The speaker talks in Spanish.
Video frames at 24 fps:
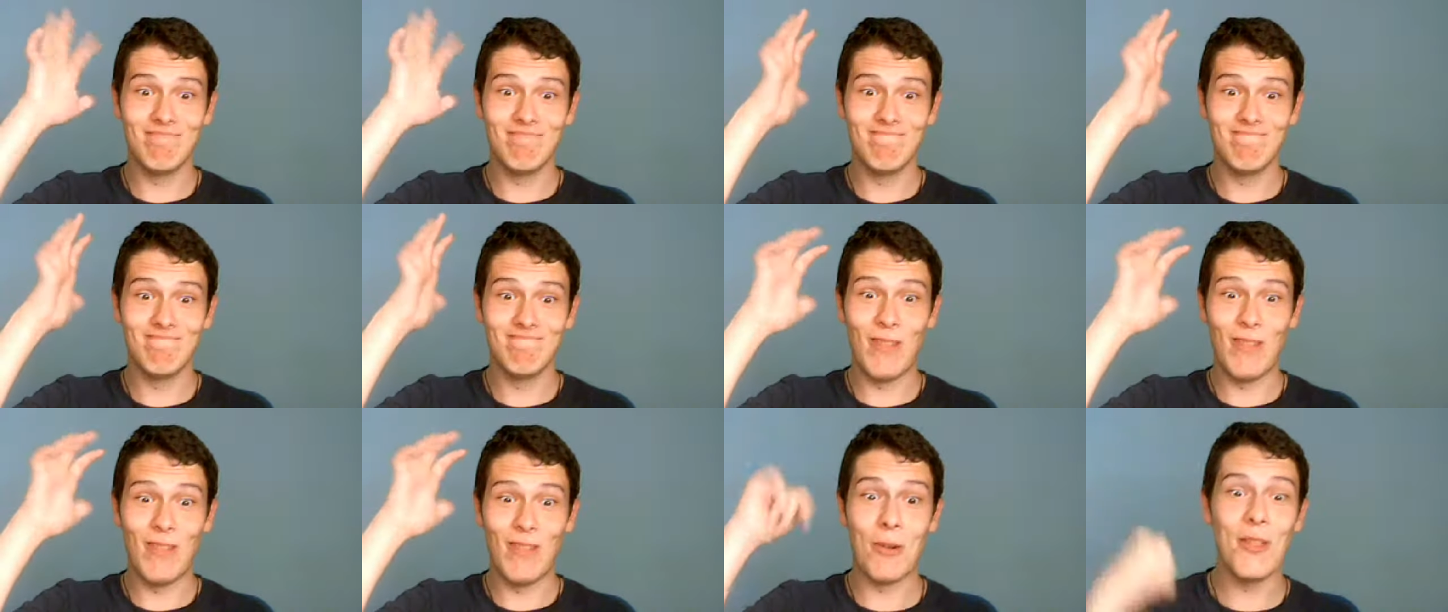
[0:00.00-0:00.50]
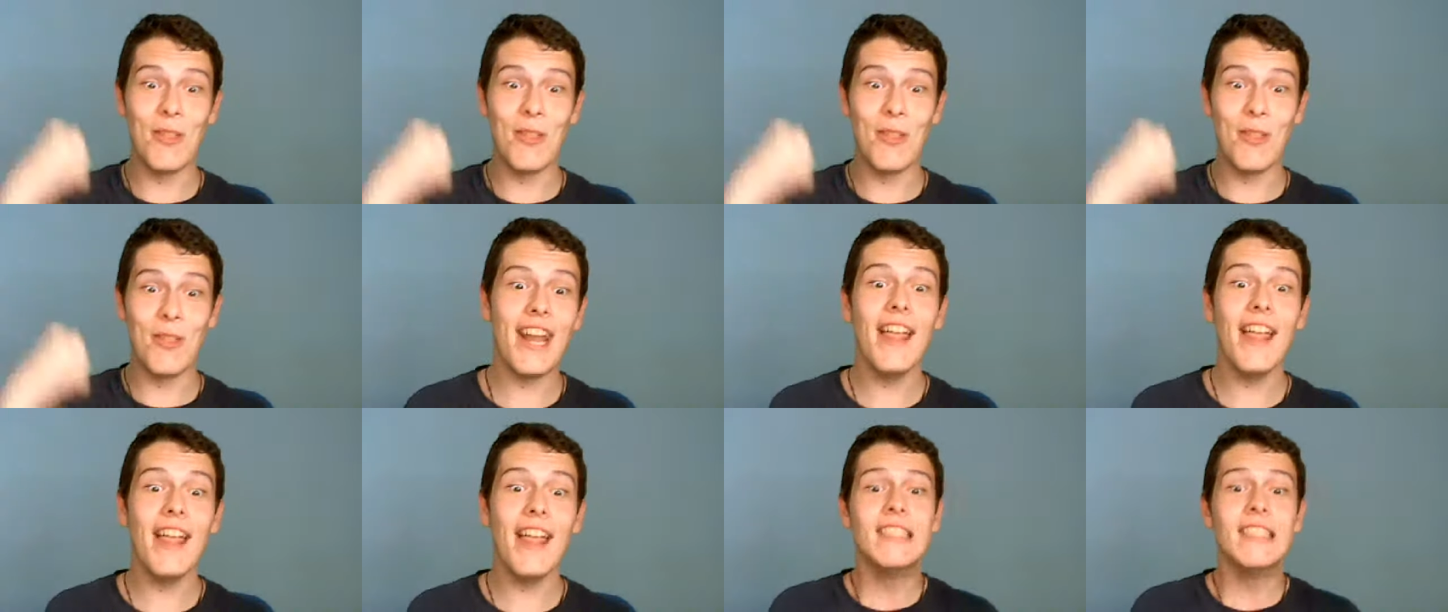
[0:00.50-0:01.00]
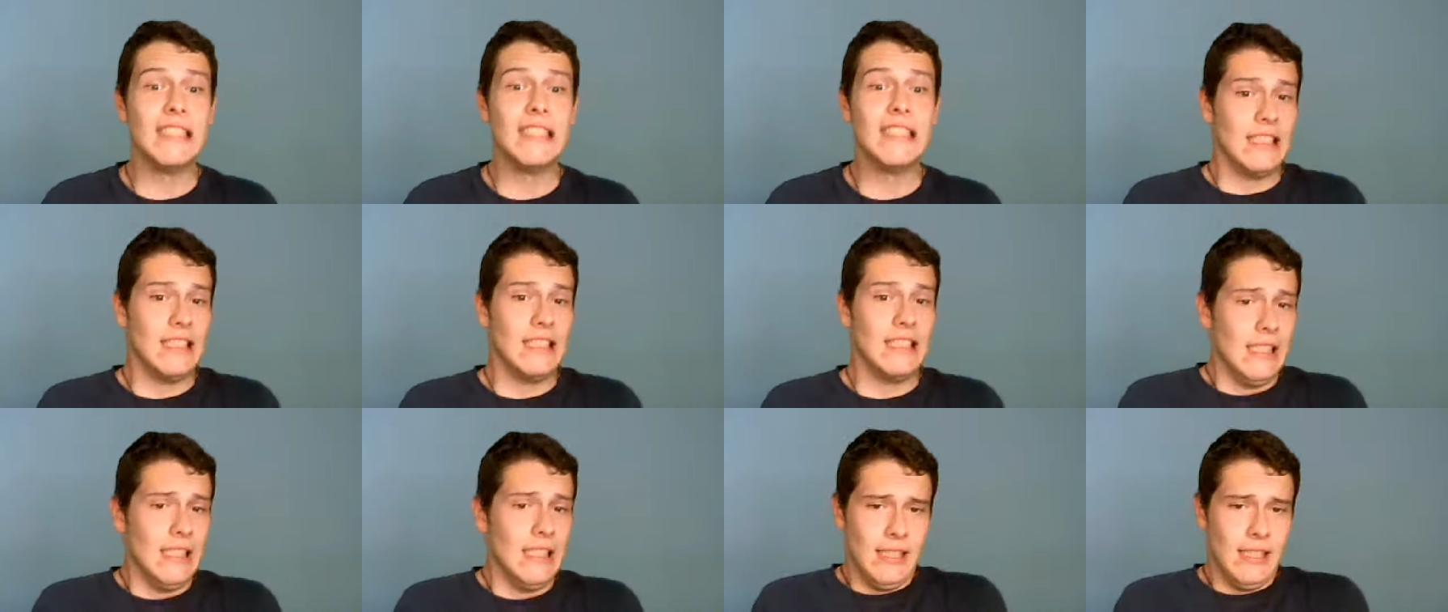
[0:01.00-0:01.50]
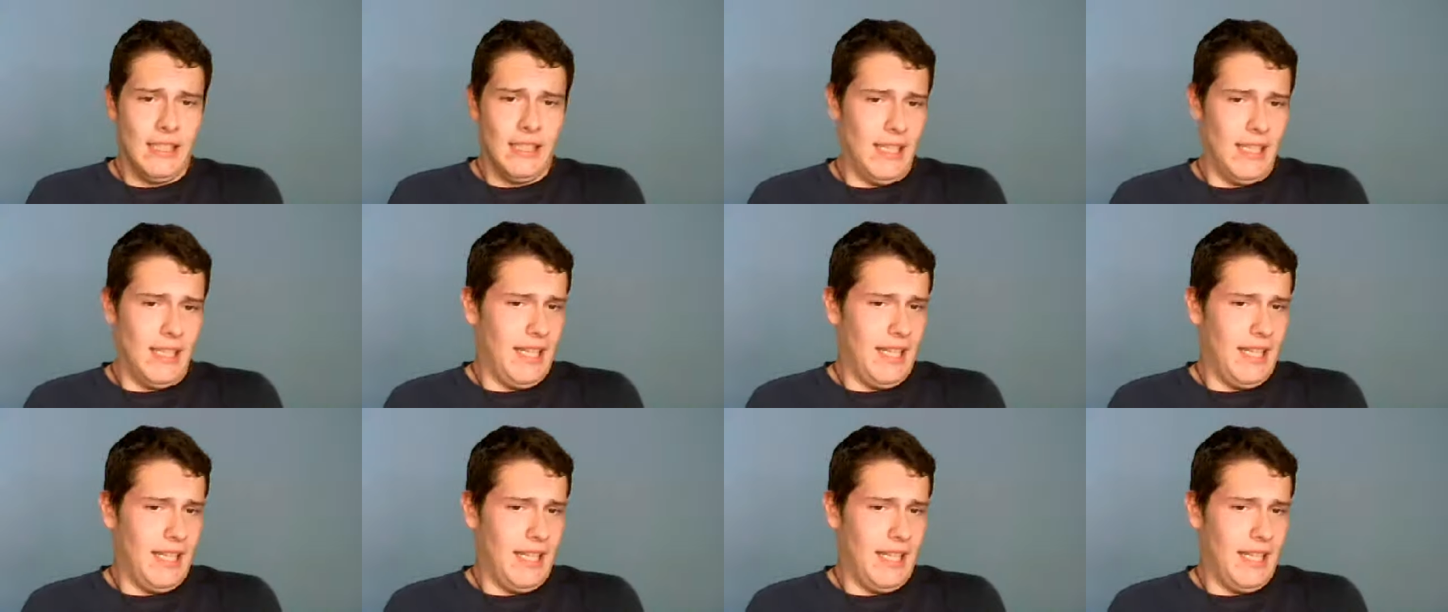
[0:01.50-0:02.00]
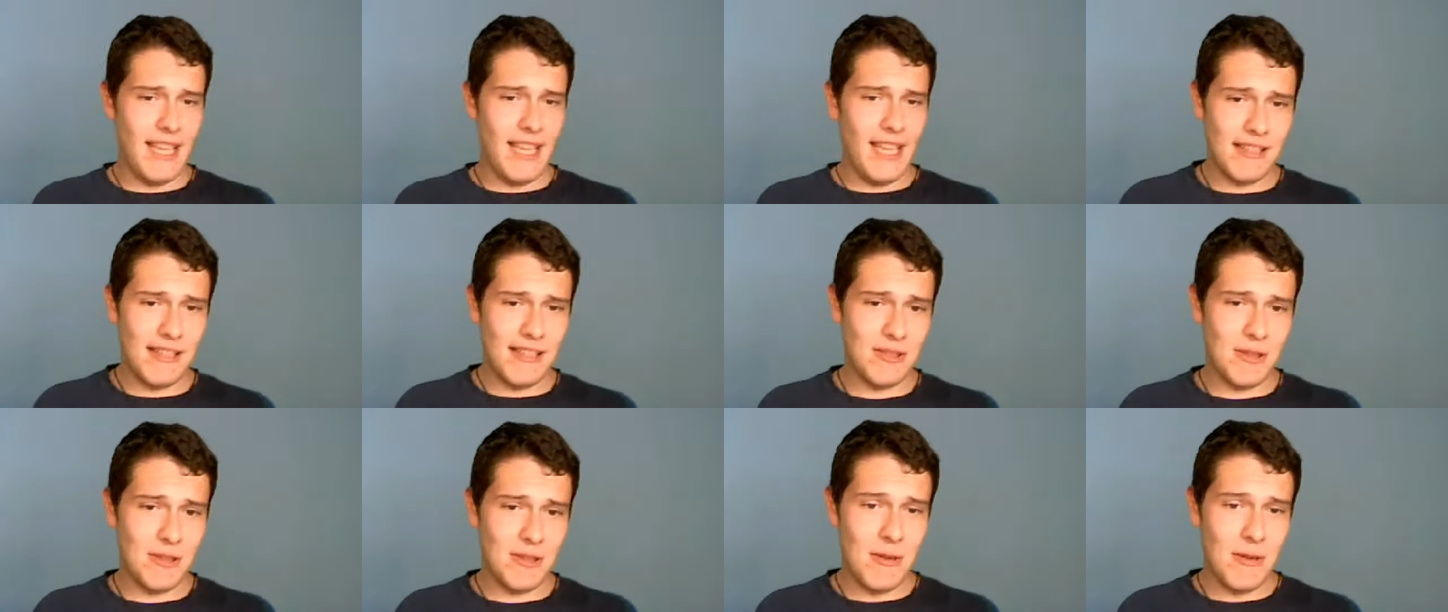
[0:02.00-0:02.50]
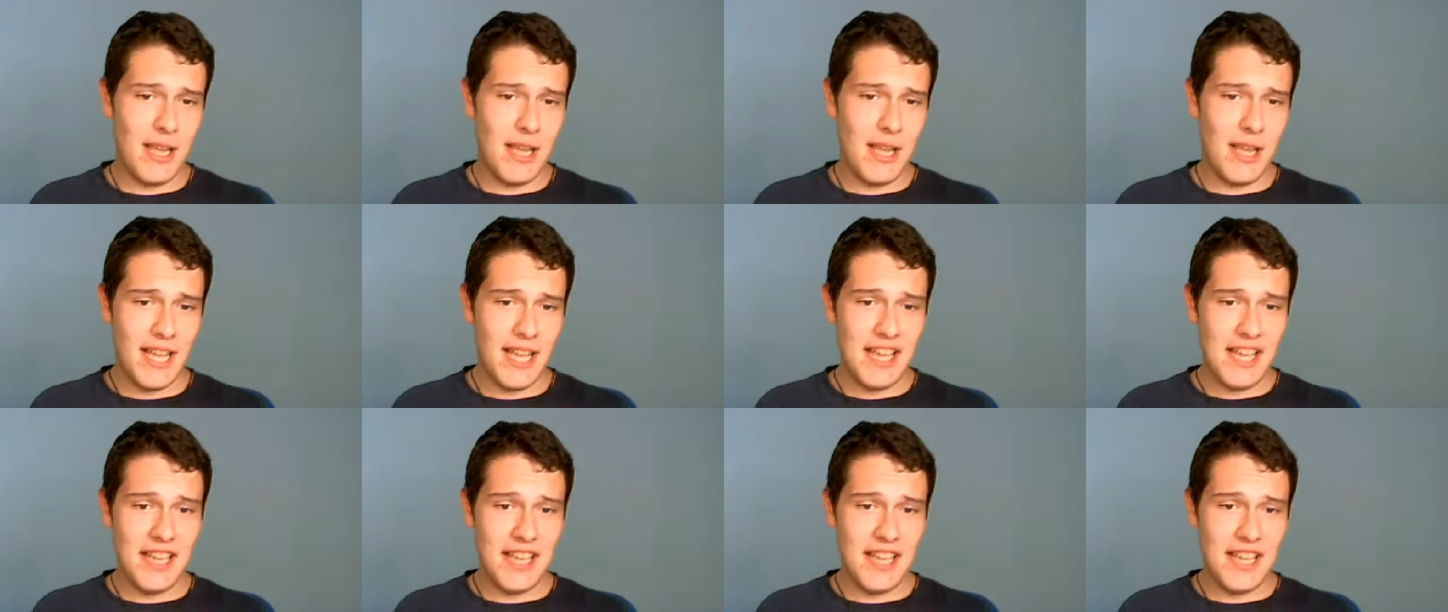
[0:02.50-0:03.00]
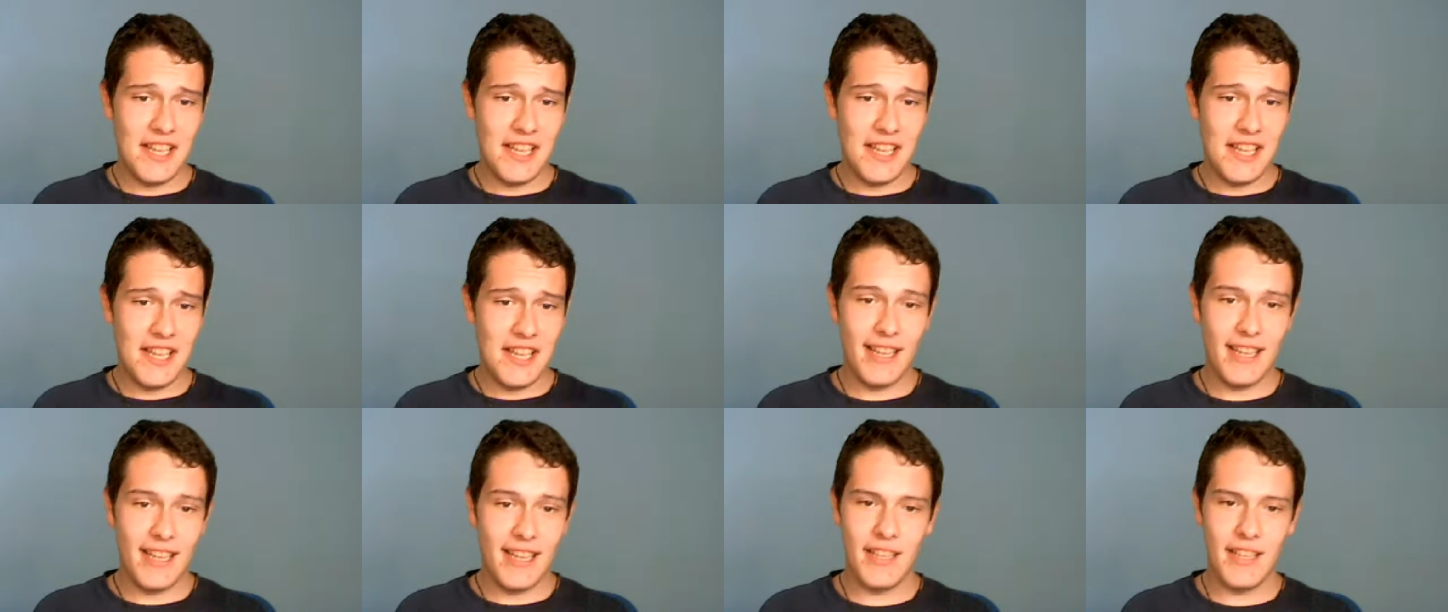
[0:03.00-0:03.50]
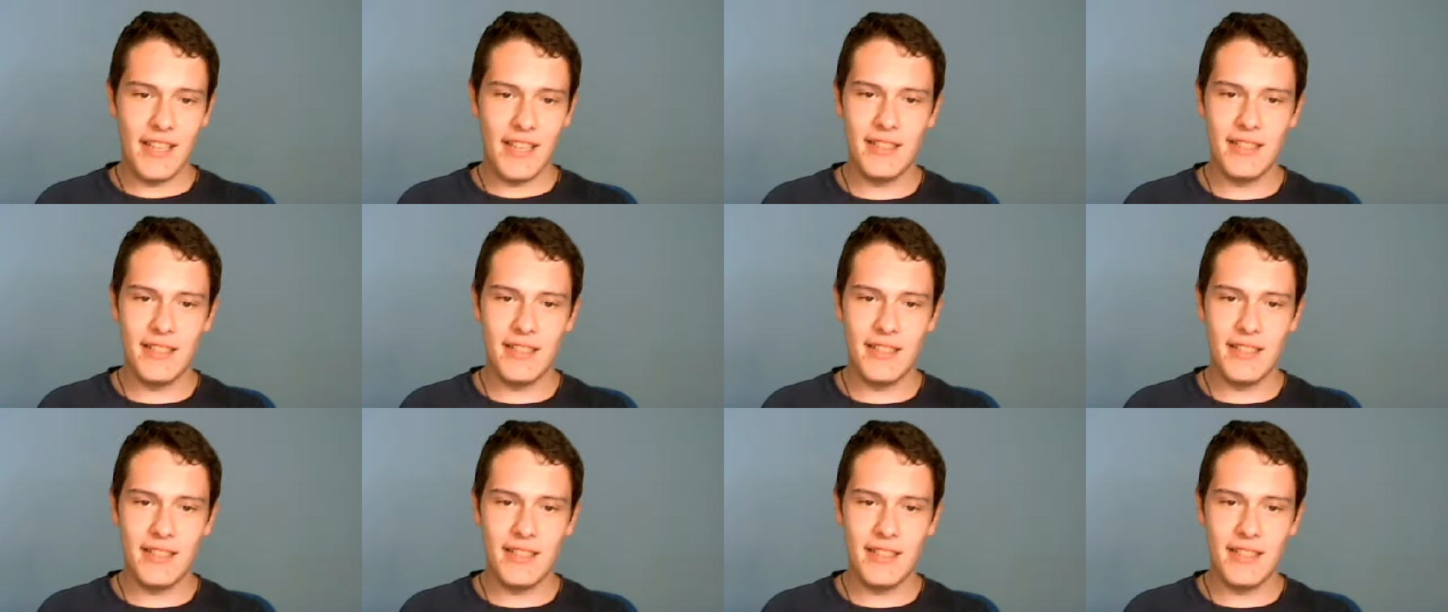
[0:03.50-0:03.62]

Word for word: no cuento nada. Y eso, eh,